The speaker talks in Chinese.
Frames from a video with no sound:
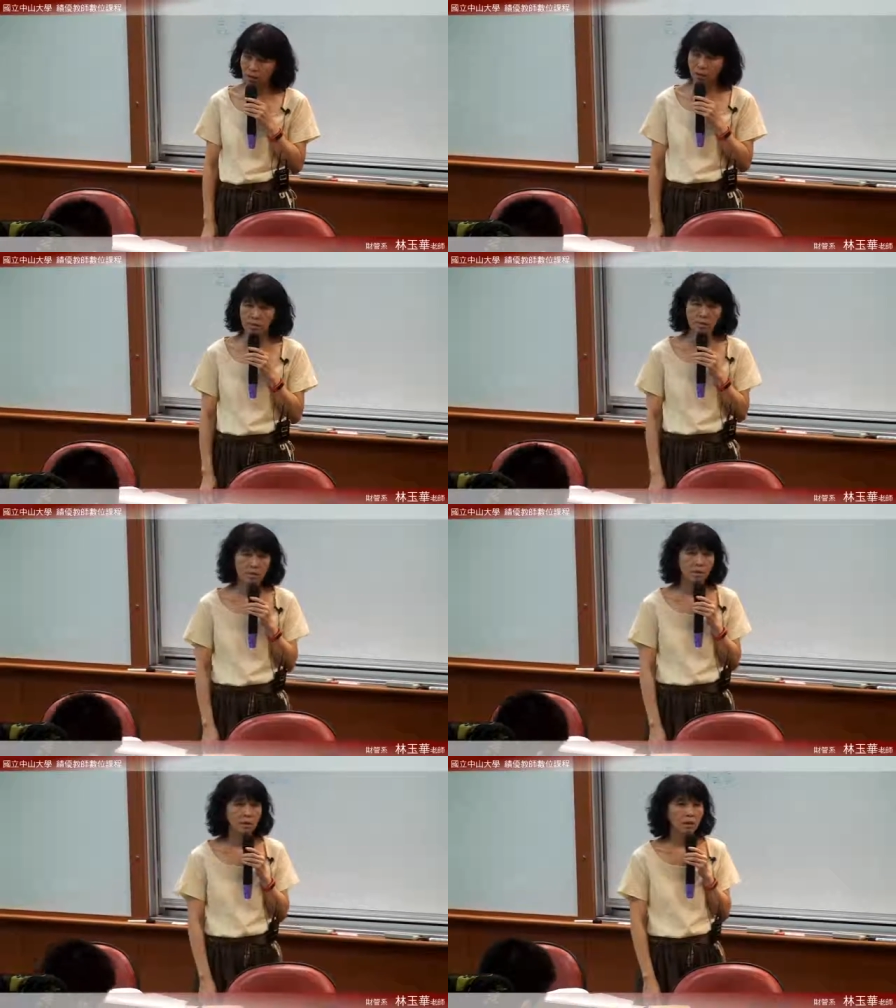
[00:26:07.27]
还
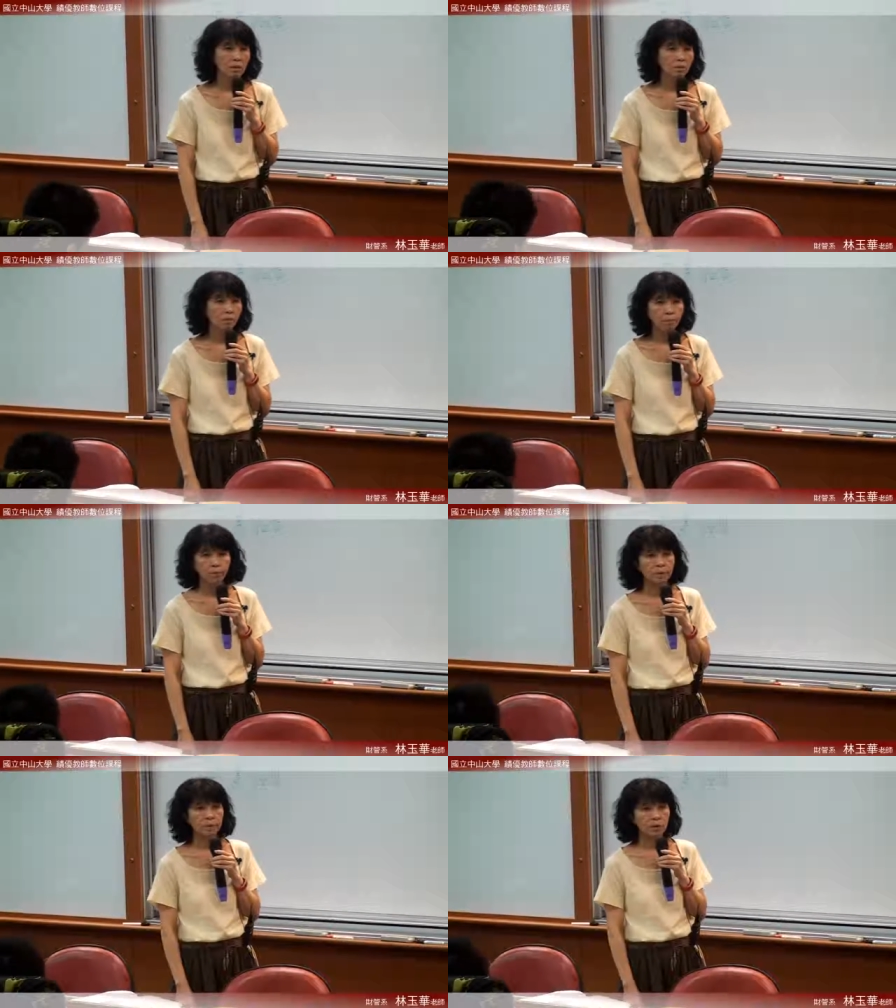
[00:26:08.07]
是
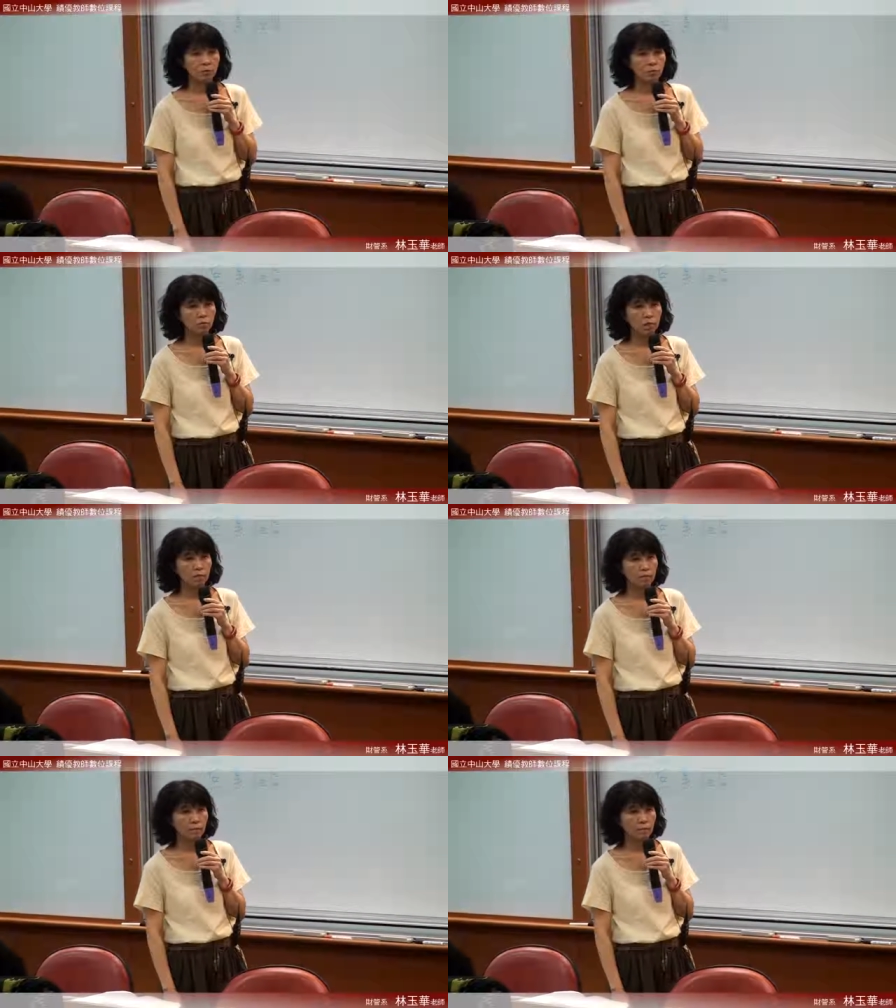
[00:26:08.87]
不是营业租赁？